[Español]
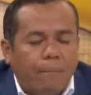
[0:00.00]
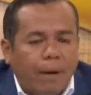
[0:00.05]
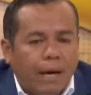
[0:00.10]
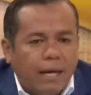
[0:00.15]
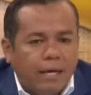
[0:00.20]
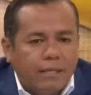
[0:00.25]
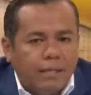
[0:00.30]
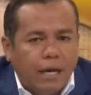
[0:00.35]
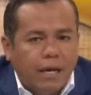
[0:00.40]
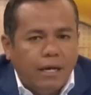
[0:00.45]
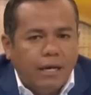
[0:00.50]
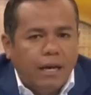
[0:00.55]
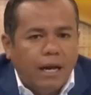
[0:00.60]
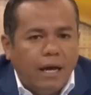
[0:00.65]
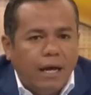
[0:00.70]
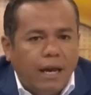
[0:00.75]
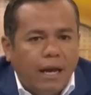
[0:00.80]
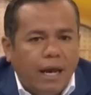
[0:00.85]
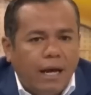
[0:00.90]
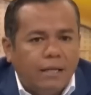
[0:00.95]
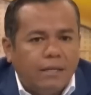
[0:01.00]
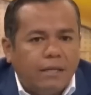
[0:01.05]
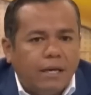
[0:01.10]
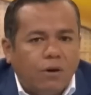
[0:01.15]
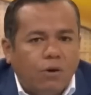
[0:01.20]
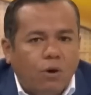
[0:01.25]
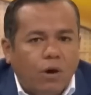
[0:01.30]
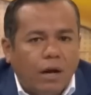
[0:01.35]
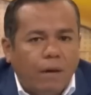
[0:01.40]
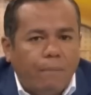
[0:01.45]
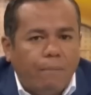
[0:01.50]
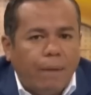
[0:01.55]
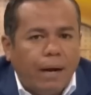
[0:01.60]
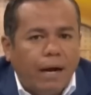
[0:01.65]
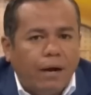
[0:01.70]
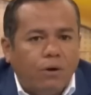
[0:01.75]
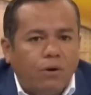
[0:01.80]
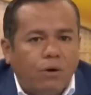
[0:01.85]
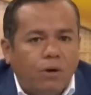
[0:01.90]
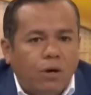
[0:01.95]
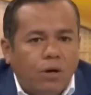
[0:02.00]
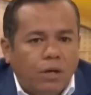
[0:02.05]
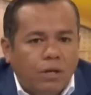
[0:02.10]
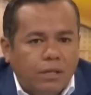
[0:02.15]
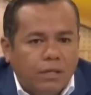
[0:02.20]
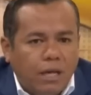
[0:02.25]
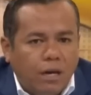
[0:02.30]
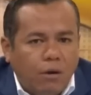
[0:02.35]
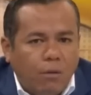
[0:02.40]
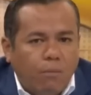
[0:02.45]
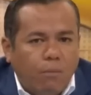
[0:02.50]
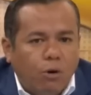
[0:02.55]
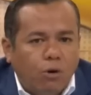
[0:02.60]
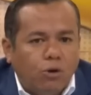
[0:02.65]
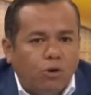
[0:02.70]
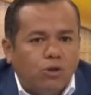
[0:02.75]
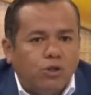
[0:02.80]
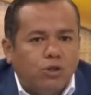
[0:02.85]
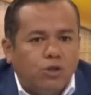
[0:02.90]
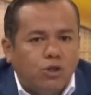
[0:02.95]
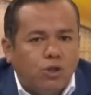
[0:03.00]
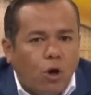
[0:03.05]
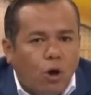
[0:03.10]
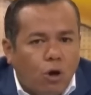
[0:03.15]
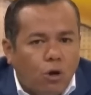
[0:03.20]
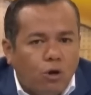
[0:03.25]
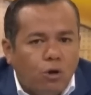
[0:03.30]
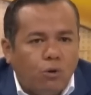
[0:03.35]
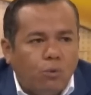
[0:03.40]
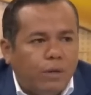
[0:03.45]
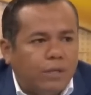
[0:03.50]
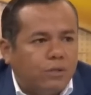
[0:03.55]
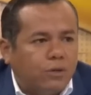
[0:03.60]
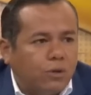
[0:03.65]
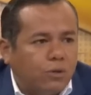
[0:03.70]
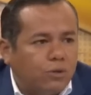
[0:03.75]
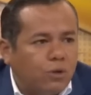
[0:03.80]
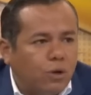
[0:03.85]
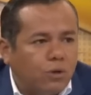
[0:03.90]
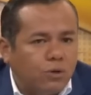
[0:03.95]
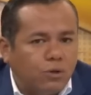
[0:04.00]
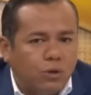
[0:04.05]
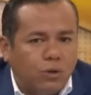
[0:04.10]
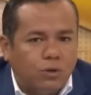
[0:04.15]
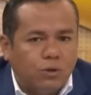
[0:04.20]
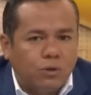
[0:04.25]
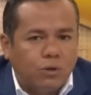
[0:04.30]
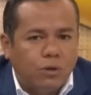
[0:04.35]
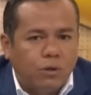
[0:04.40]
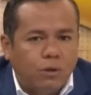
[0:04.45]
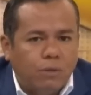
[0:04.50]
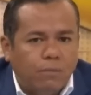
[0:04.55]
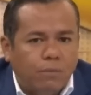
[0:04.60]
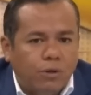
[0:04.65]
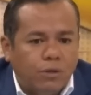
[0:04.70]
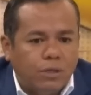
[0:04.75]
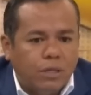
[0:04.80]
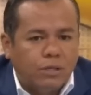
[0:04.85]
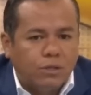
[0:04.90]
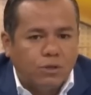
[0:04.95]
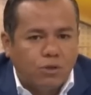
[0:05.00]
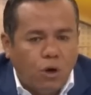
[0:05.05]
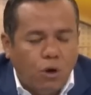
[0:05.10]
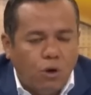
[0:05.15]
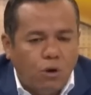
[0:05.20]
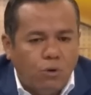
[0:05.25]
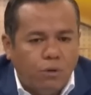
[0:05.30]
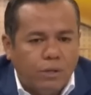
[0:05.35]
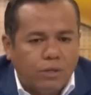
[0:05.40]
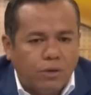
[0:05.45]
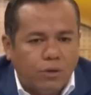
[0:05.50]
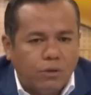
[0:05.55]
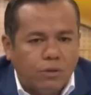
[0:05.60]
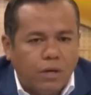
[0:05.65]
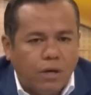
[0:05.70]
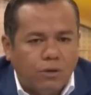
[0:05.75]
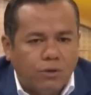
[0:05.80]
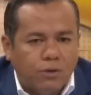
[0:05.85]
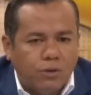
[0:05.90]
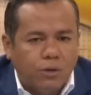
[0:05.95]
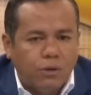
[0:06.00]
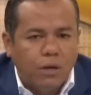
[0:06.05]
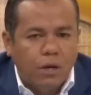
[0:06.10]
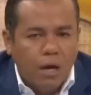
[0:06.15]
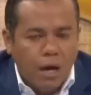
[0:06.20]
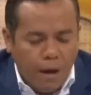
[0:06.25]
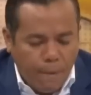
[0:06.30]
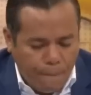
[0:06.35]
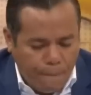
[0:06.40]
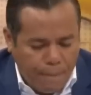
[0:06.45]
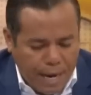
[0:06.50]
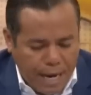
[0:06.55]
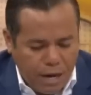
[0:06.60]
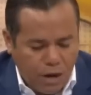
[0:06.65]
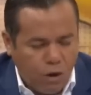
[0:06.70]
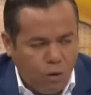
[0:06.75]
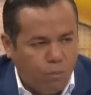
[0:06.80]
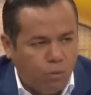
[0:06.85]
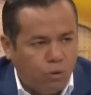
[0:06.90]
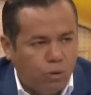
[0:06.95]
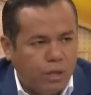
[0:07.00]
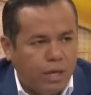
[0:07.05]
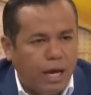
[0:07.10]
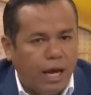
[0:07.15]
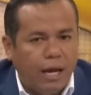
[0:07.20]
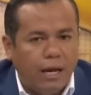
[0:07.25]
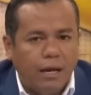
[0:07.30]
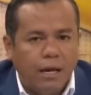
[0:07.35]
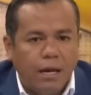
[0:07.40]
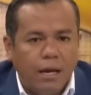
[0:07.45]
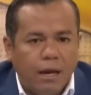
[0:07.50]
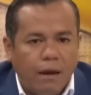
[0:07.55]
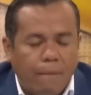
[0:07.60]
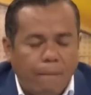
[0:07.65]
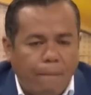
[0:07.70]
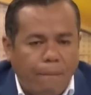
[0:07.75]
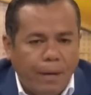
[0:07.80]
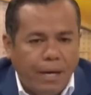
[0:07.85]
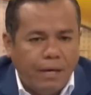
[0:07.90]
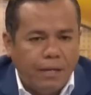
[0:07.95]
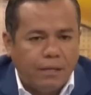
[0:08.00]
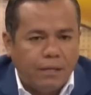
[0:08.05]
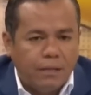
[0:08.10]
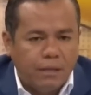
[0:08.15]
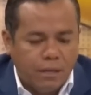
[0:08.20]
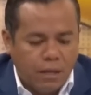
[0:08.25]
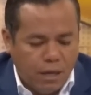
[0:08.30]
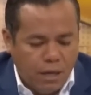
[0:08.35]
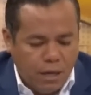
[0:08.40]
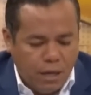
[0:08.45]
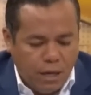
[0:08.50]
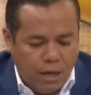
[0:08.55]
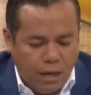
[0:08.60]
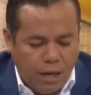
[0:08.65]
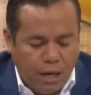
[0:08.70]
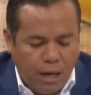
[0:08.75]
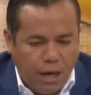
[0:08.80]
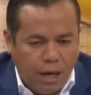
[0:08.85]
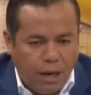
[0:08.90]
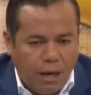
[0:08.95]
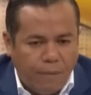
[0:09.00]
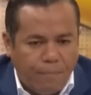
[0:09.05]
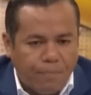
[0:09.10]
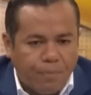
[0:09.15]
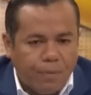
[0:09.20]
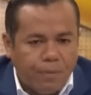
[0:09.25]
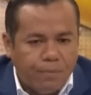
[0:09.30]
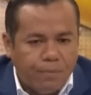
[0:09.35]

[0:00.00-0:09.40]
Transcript: para salir adelante con el pago de los bonos. Todos nuestros socios, Moisés, todos nuestros socios, Banco Mundial, BID, eh,